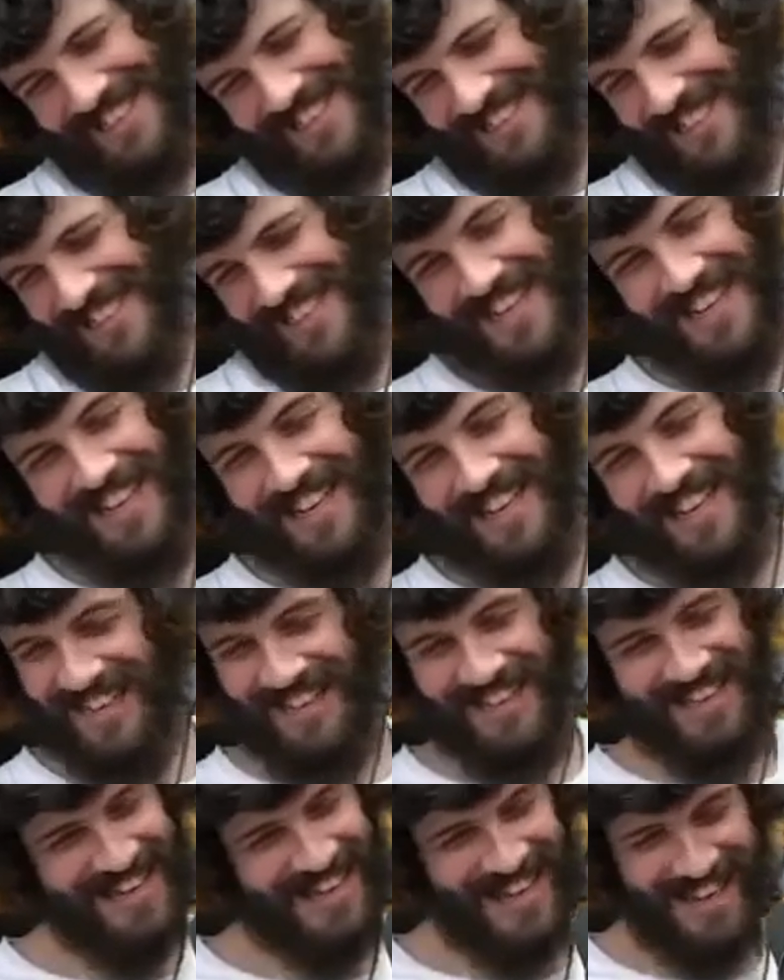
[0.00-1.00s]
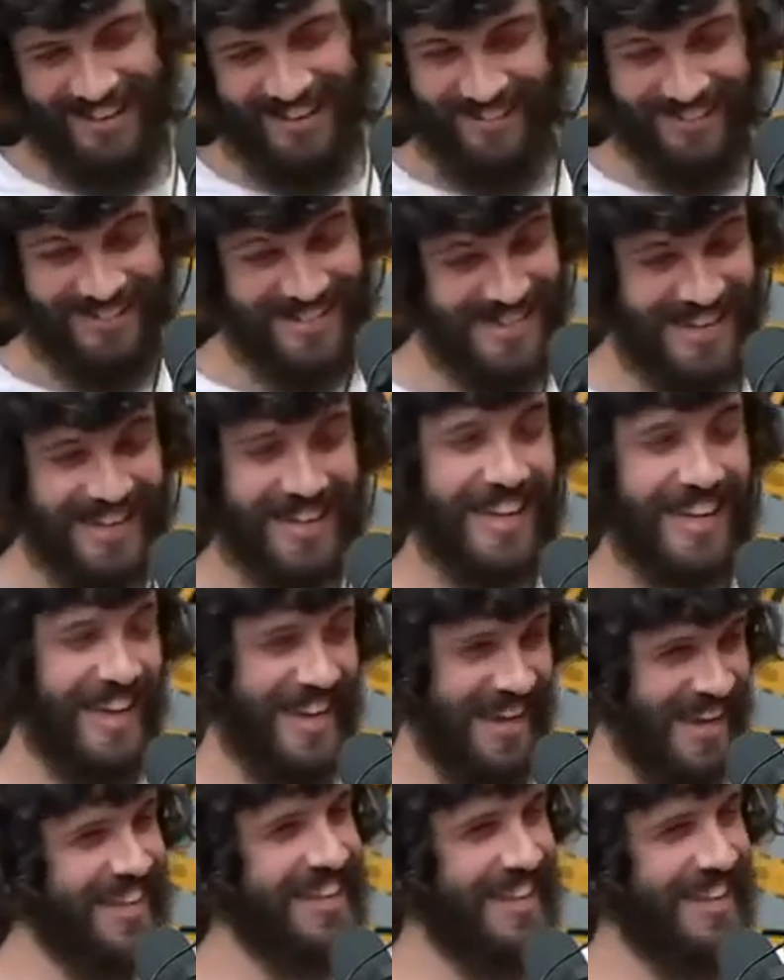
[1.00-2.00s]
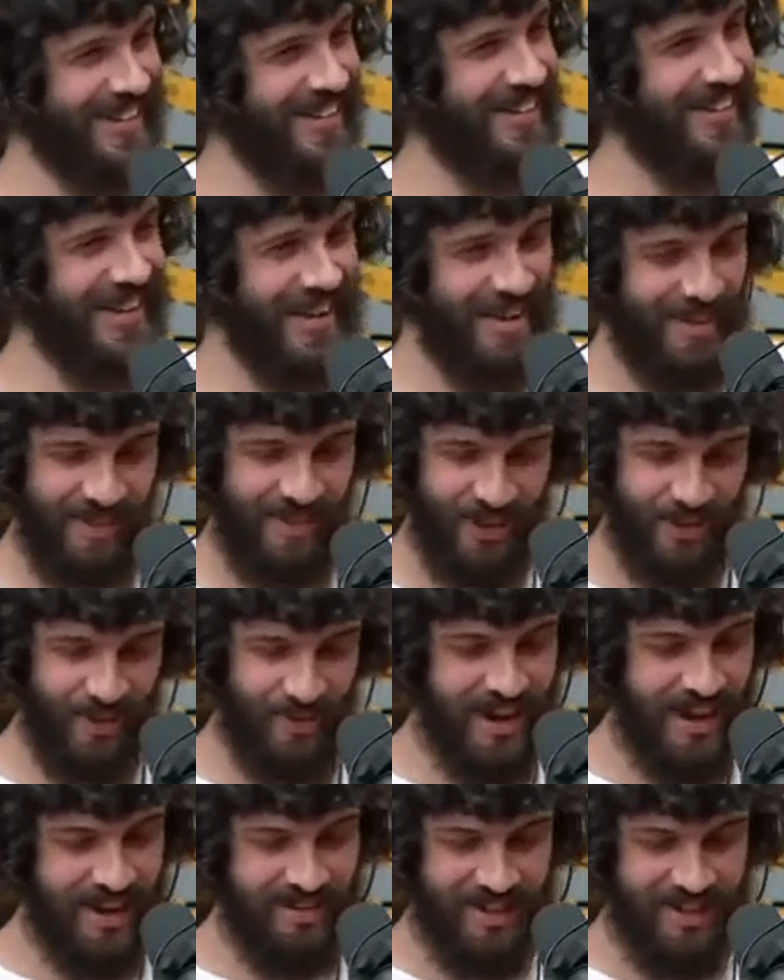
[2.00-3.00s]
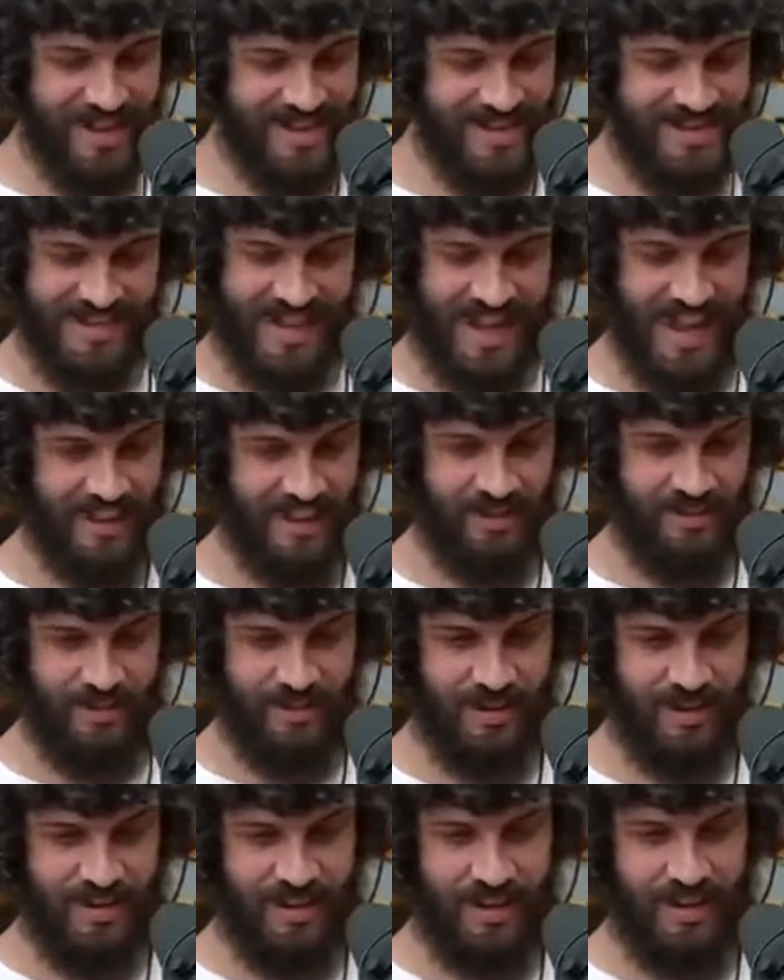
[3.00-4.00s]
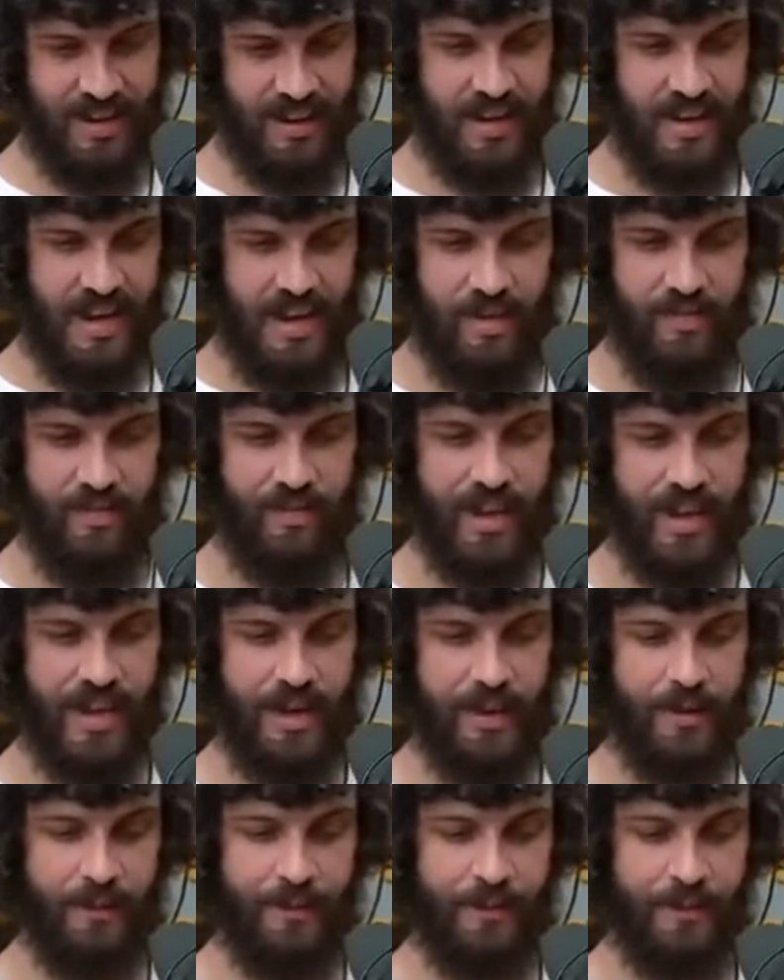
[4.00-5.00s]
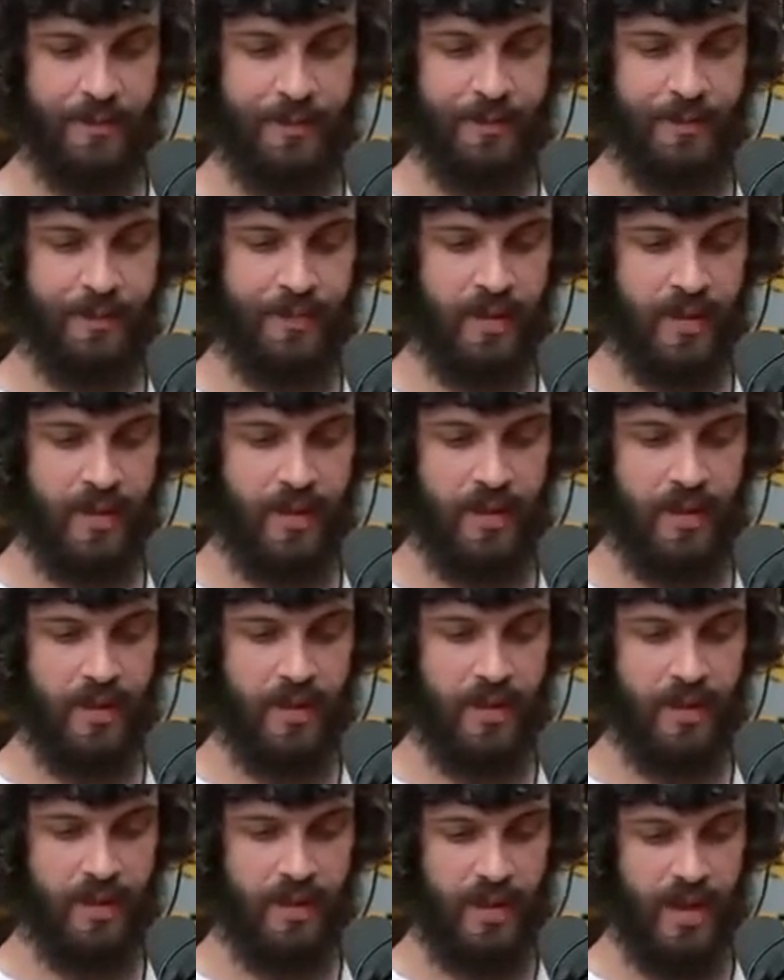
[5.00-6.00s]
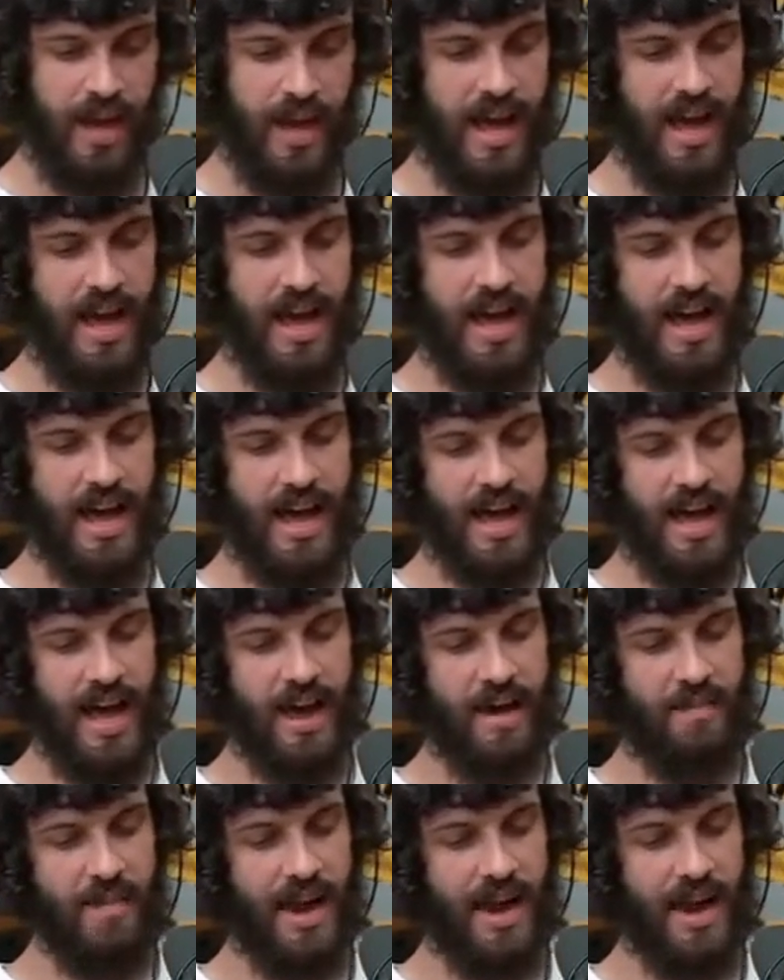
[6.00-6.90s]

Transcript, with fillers: é isso. Cara, não sei quem é, entendeu? Meu número era vazado, mano. Enfim. Isso, a... É- isso é bom. A